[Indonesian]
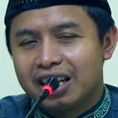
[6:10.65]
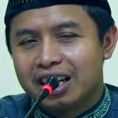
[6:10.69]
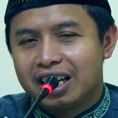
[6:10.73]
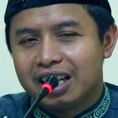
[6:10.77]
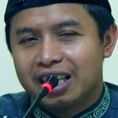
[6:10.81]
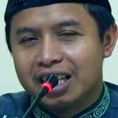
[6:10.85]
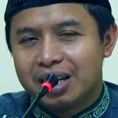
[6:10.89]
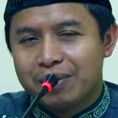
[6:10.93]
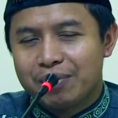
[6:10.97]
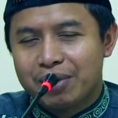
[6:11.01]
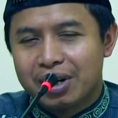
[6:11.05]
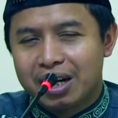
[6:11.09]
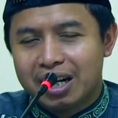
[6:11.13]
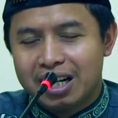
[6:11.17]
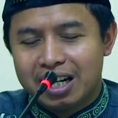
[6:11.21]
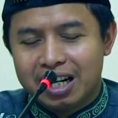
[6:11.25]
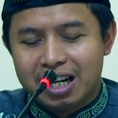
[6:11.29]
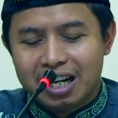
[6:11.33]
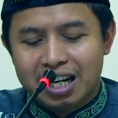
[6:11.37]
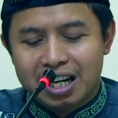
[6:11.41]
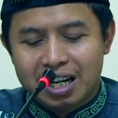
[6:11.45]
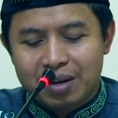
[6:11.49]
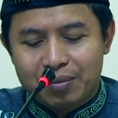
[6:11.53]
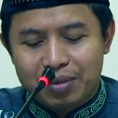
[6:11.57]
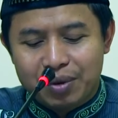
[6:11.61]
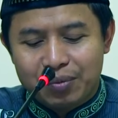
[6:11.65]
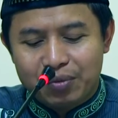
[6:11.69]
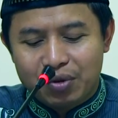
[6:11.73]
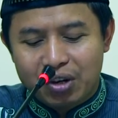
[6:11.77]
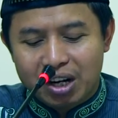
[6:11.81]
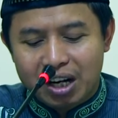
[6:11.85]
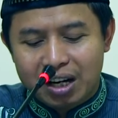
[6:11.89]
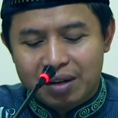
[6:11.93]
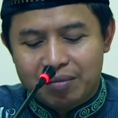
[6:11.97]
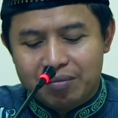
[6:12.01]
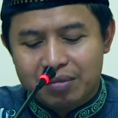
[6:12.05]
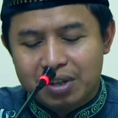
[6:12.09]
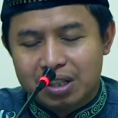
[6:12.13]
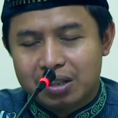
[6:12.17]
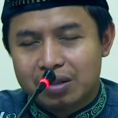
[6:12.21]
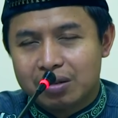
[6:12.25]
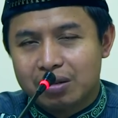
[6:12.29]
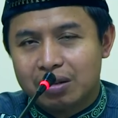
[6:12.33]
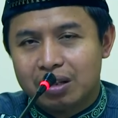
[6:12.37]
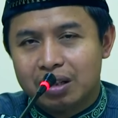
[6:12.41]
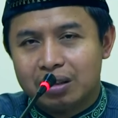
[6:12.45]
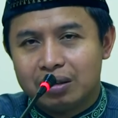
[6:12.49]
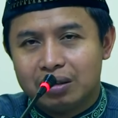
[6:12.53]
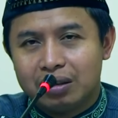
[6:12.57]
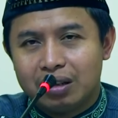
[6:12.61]
Kita mengenal Nabi Muhammad
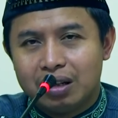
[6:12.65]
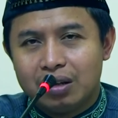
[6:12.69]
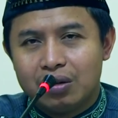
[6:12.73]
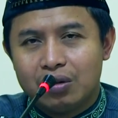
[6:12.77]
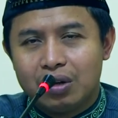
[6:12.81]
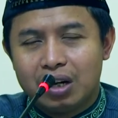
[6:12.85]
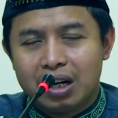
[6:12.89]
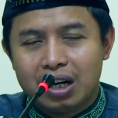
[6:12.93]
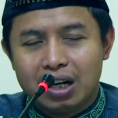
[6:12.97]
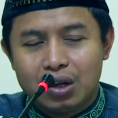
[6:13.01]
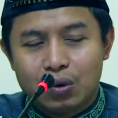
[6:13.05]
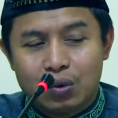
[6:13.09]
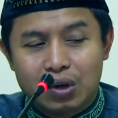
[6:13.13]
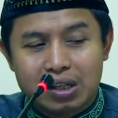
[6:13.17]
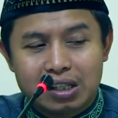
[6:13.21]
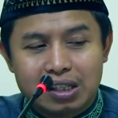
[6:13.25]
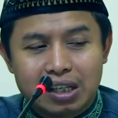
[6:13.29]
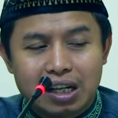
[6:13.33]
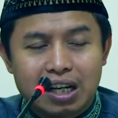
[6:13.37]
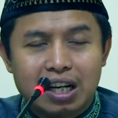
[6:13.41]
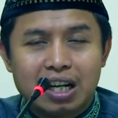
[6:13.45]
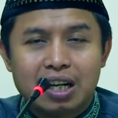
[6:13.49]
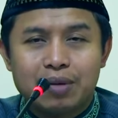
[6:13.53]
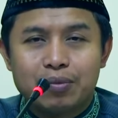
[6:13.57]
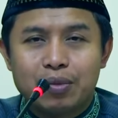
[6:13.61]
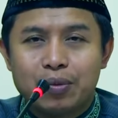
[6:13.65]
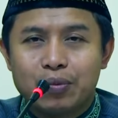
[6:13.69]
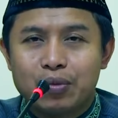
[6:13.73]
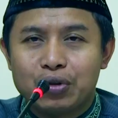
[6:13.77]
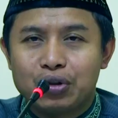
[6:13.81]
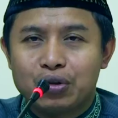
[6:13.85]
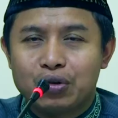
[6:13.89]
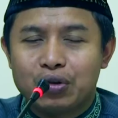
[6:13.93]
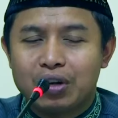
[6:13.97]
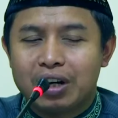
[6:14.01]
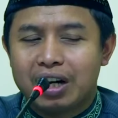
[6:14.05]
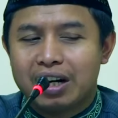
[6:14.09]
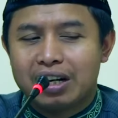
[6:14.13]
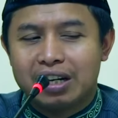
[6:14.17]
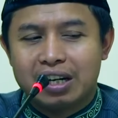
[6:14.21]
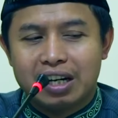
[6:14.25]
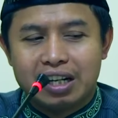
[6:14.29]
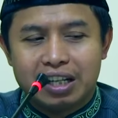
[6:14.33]
Shallallahu Alaihi Wasallam membutuhkan